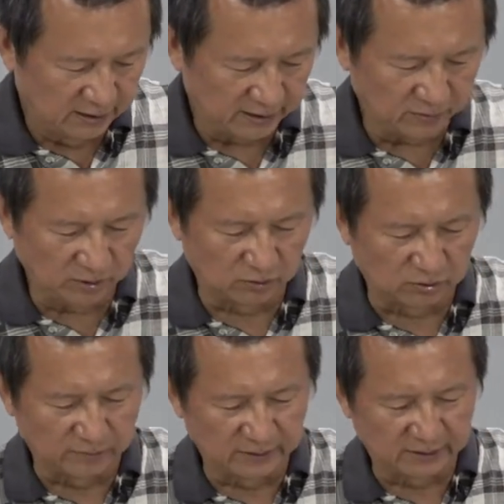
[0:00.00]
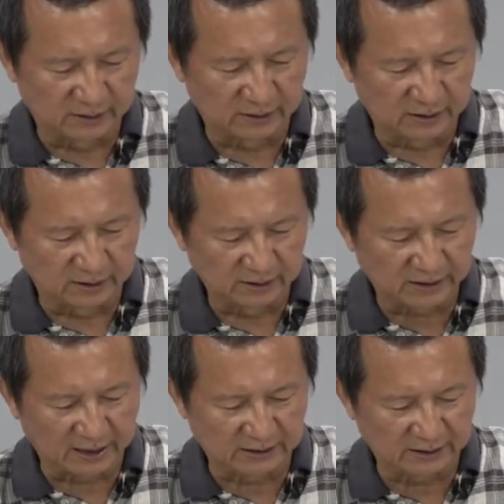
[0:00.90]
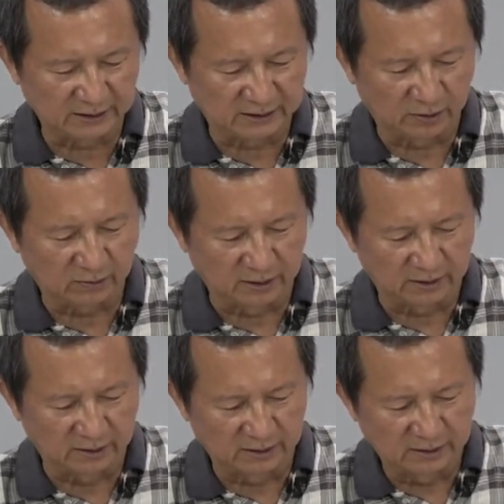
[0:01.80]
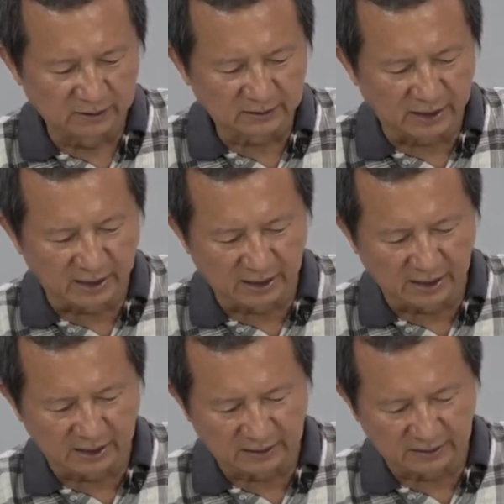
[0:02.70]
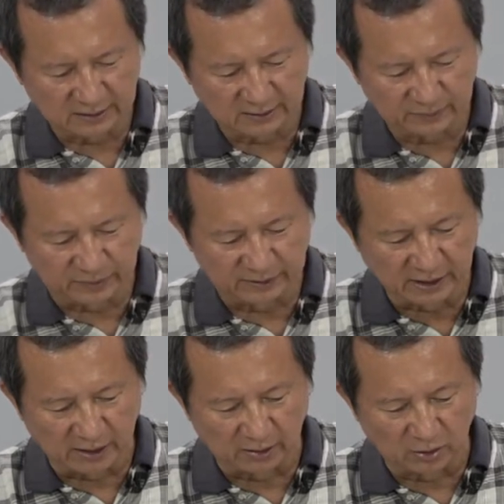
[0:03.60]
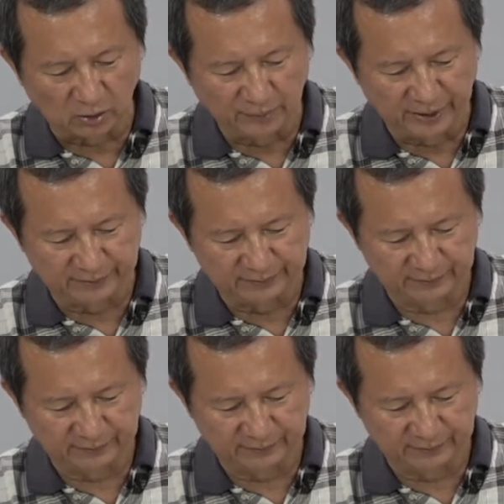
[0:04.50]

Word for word: 因为我们的下机翼的话呢，它比较后面，